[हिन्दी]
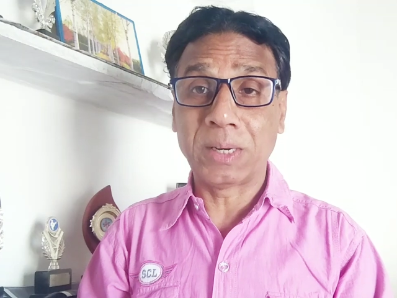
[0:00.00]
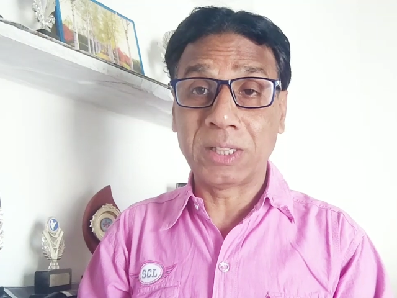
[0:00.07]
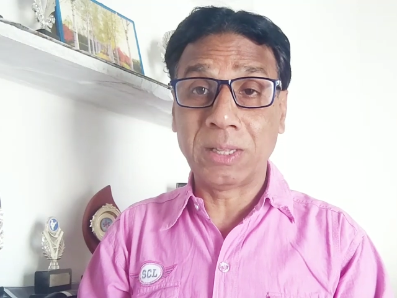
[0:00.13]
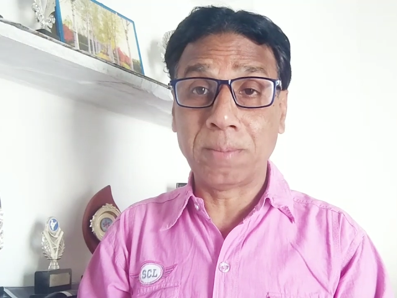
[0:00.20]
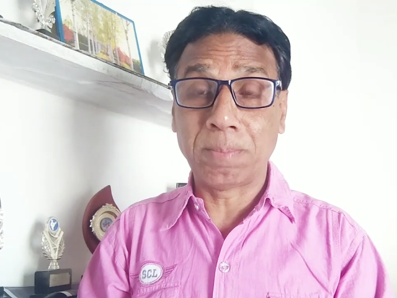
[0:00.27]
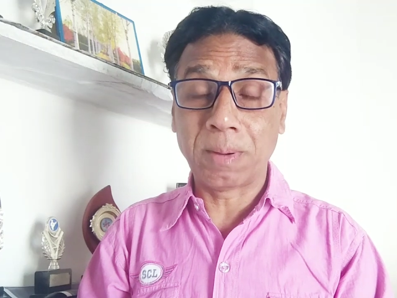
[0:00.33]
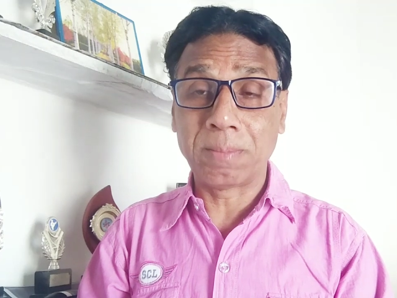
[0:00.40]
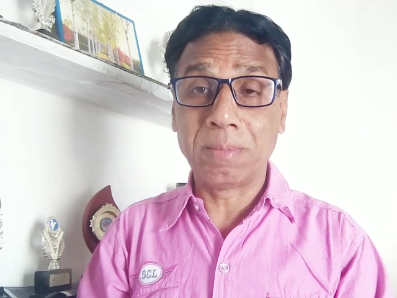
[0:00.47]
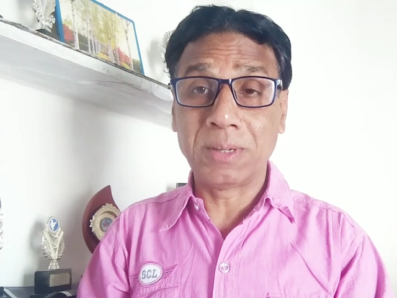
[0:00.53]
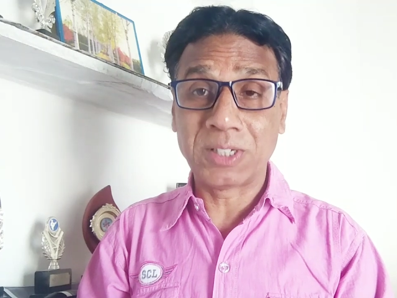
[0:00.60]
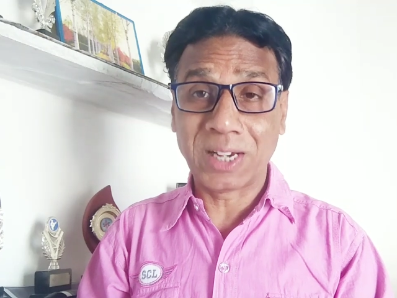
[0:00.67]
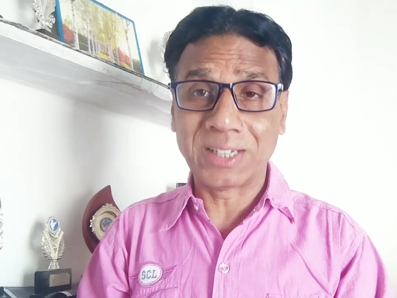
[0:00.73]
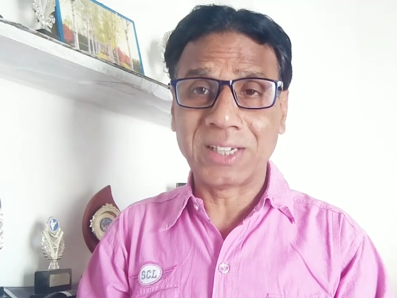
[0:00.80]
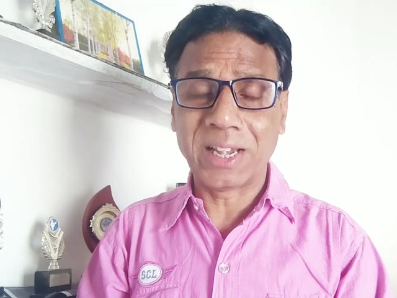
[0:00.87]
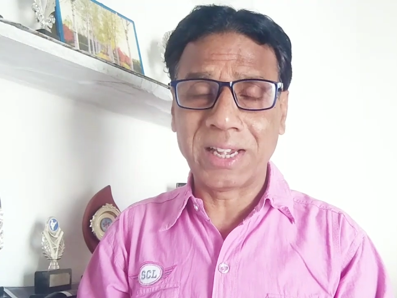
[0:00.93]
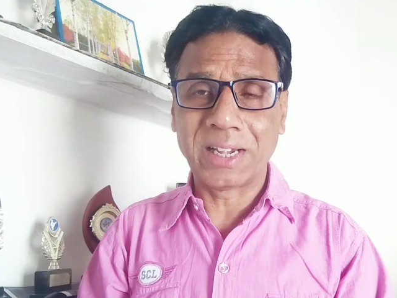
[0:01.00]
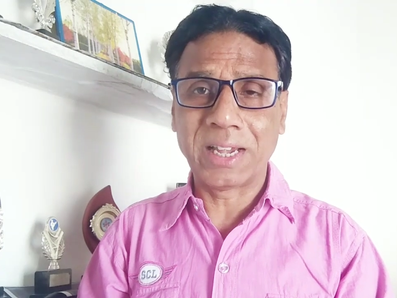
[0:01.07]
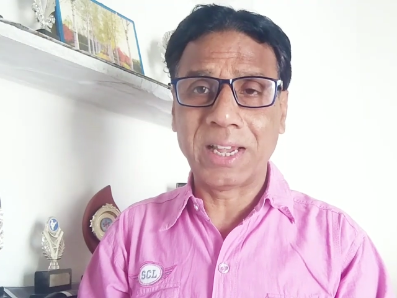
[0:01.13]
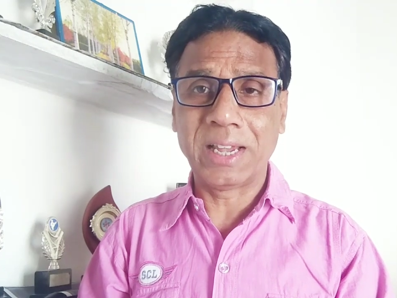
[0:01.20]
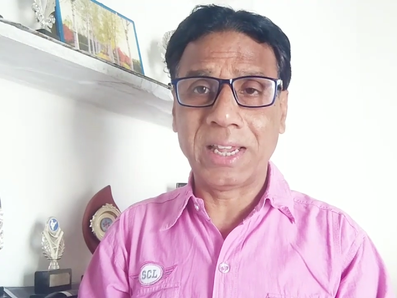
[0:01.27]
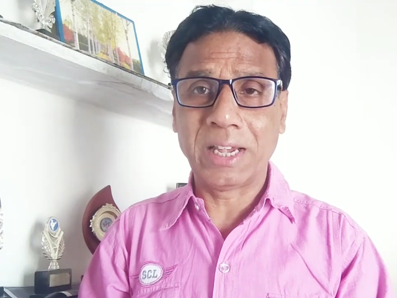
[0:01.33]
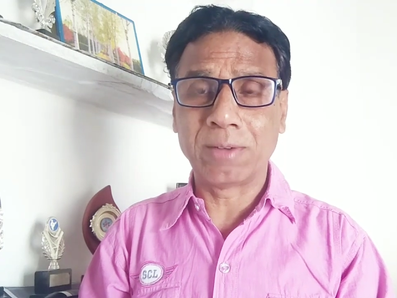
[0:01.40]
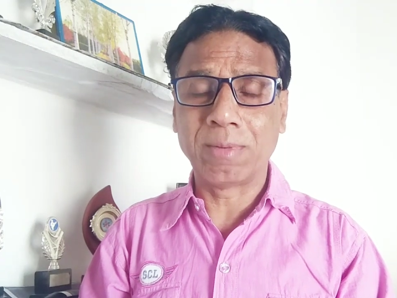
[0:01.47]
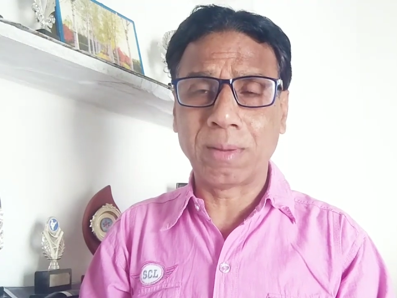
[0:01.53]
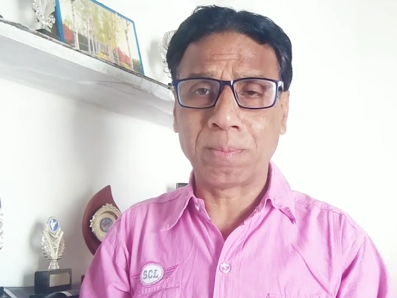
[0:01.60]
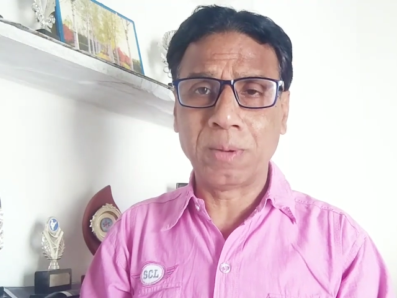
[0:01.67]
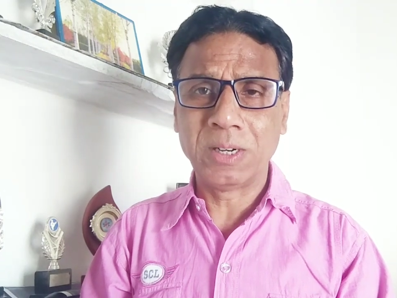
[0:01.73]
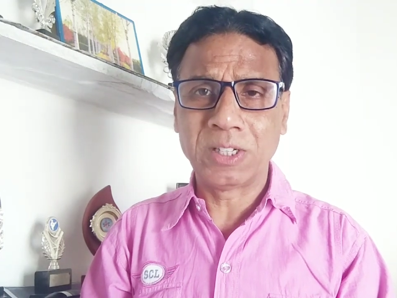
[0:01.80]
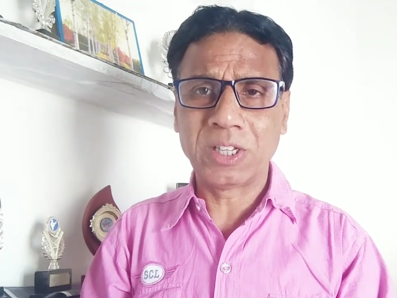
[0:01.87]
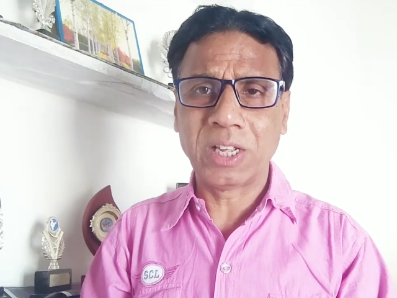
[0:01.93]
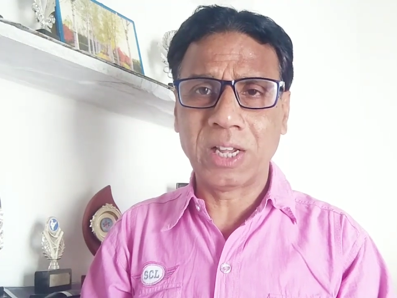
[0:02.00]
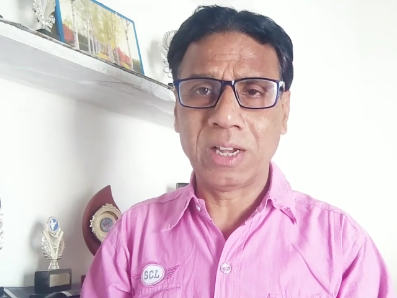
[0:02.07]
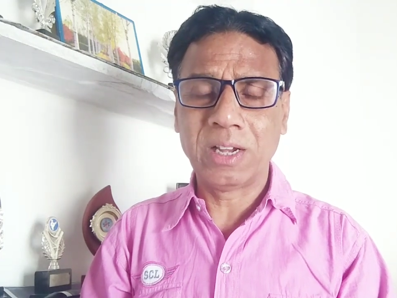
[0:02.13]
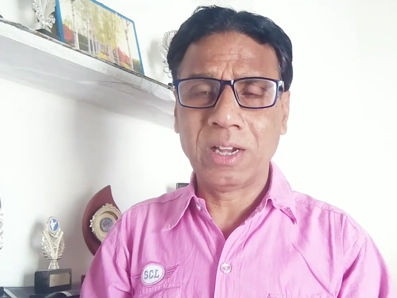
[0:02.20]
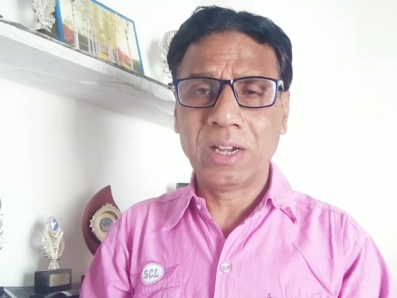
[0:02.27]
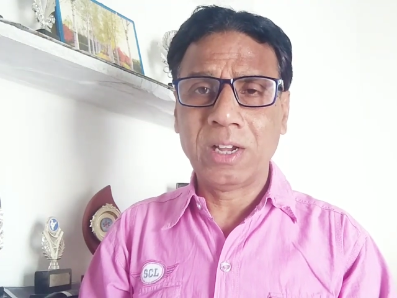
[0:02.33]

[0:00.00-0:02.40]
पर्दे पर भी छा जाएंगे एक बार फिर से